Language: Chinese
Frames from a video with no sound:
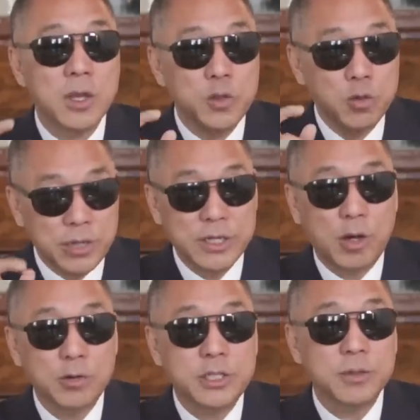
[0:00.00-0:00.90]
又给
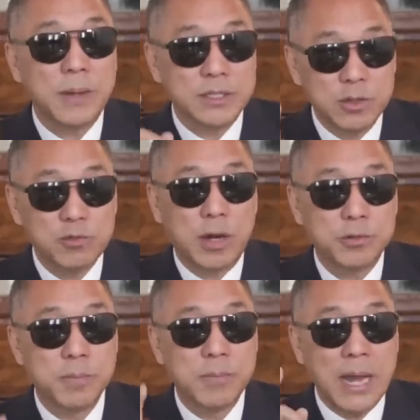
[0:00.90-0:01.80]
姚庆把钱转过
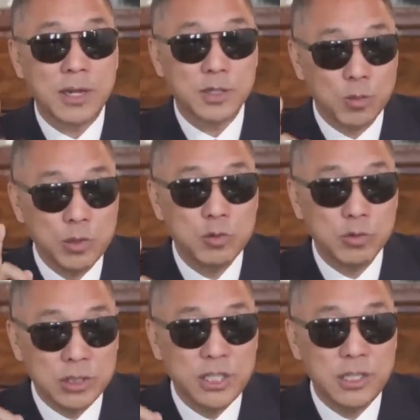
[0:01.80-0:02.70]
去，买了伦
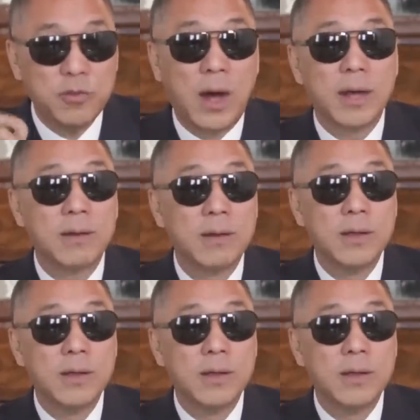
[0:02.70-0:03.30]
敦第一房，